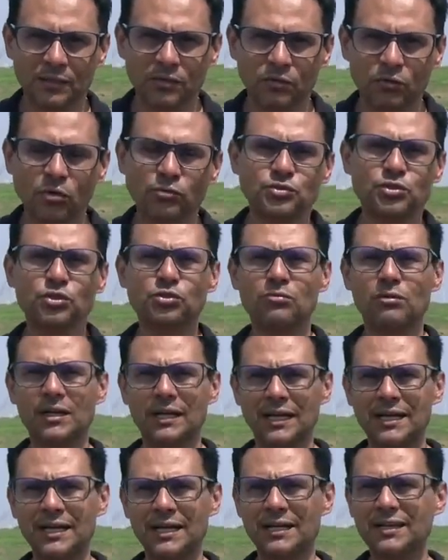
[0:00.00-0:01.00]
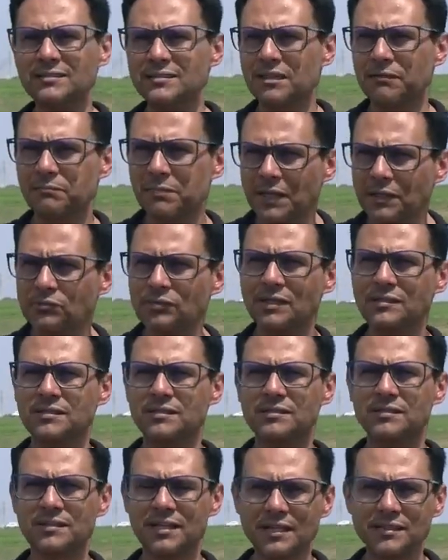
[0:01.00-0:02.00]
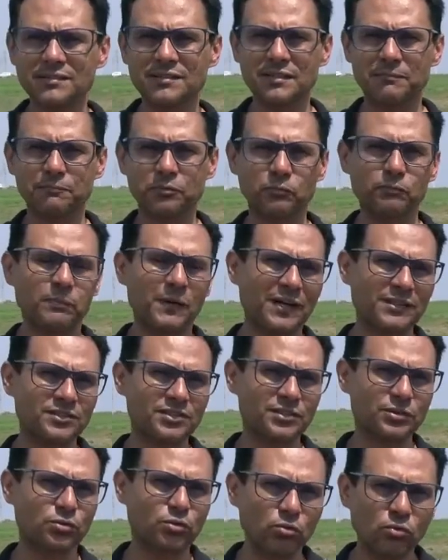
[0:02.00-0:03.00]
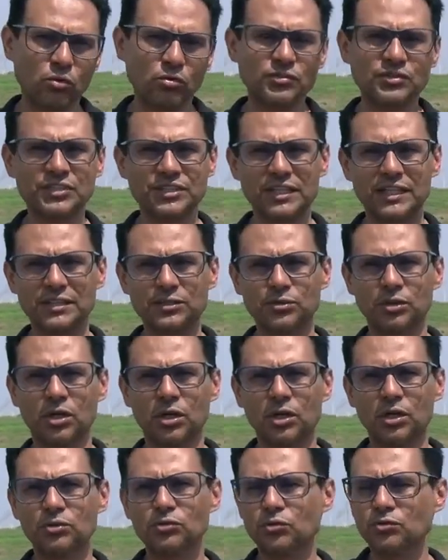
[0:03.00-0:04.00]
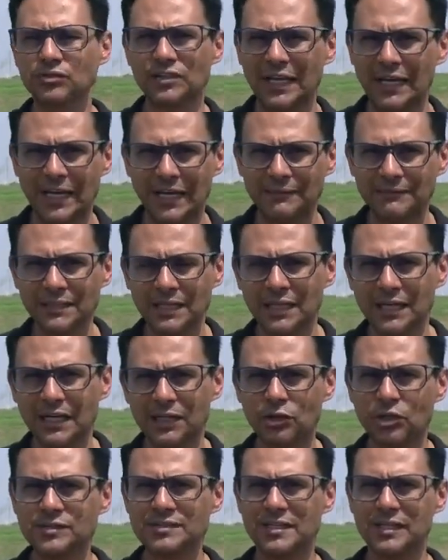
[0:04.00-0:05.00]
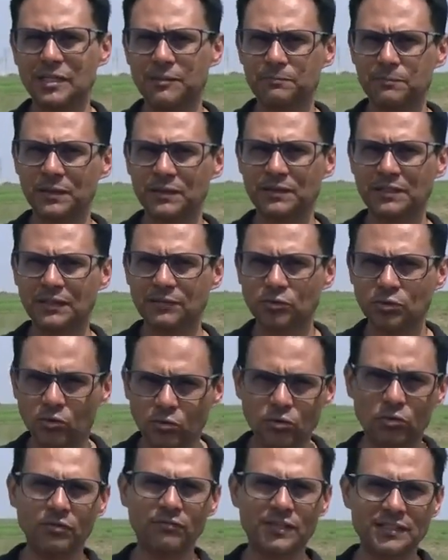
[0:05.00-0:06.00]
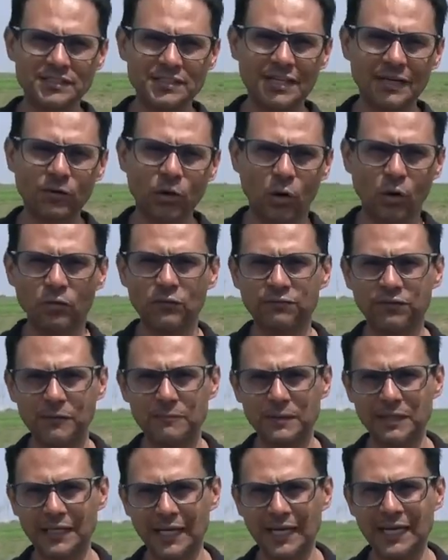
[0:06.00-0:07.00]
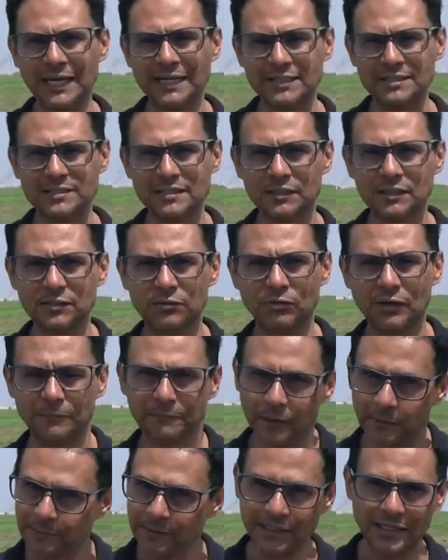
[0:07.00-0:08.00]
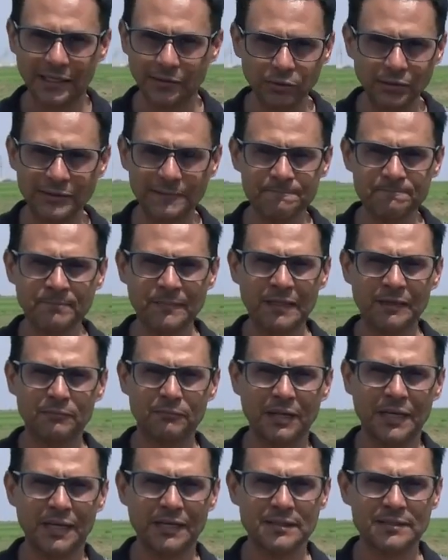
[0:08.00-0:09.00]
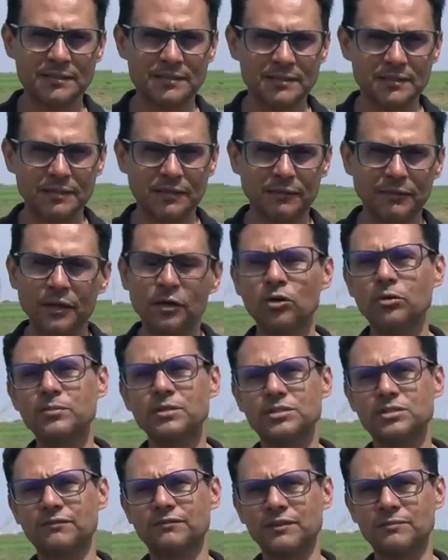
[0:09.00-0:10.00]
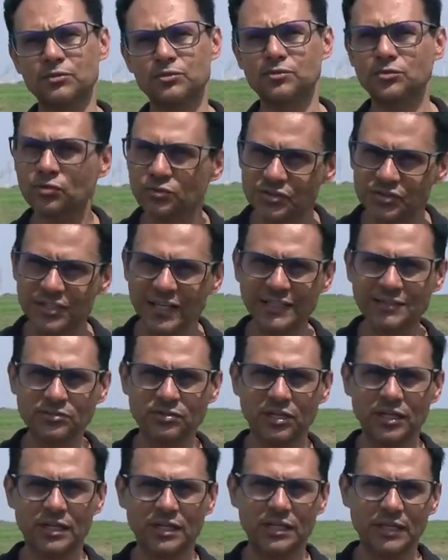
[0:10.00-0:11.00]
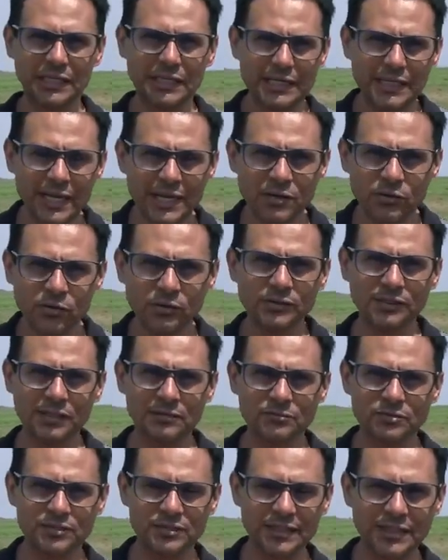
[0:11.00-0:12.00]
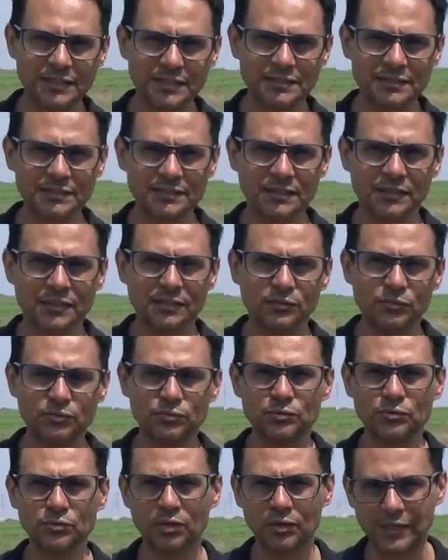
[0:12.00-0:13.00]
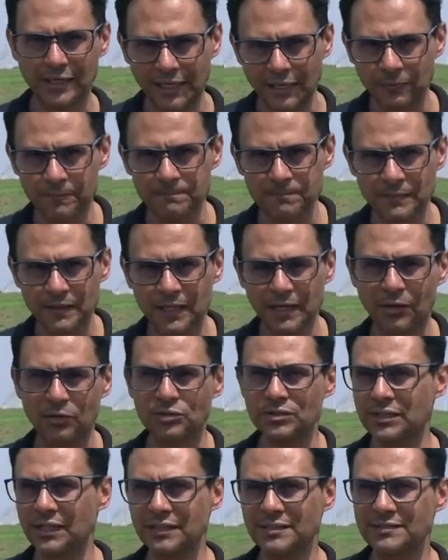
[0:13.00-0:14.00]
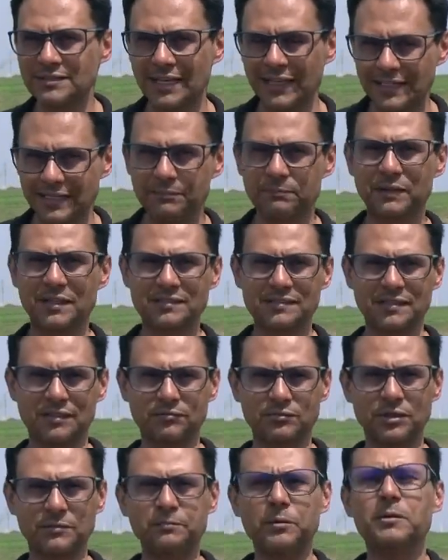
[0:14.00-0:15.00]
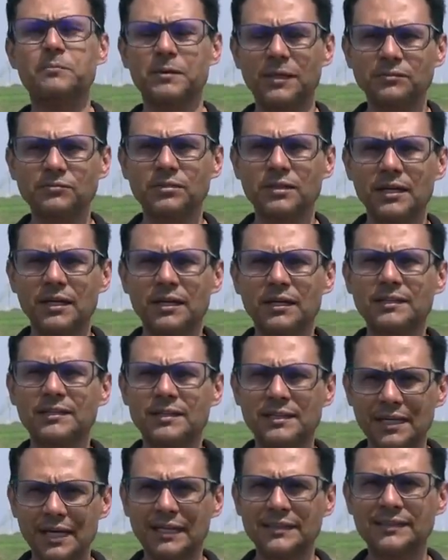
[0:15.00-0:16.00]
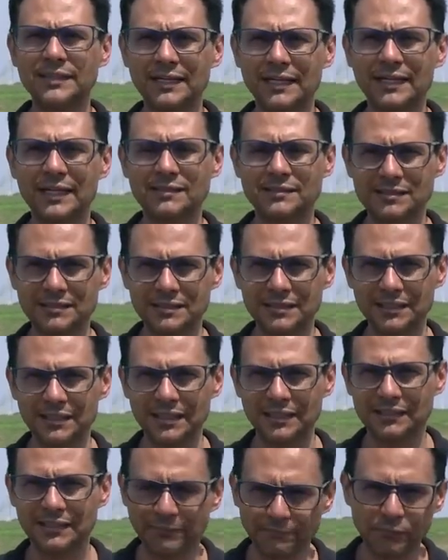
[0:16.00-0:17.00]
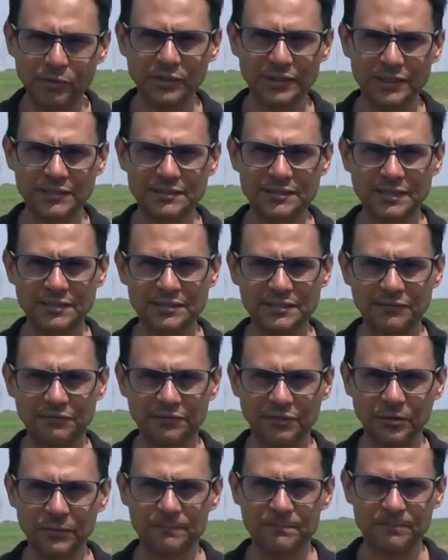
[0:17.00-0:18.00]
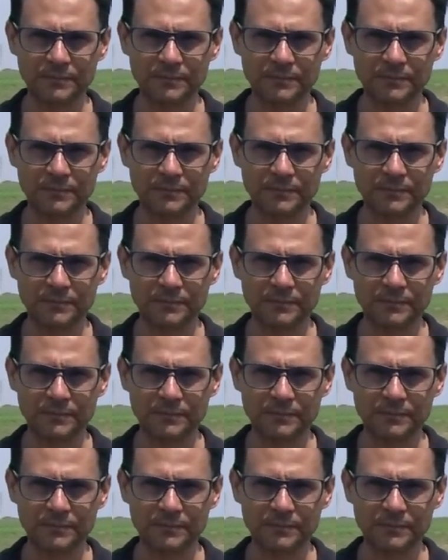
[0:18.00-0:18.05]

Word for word: continuará recebendo assistência por parte do Conselho Tutelar. A nossa equipe tentou conversar com familiares e com a própria garota, mas não obtivemos sucesso e nem encontramos elas no local onde ela estaria prestando depoimento, que é a delegacia da Polícia Civil.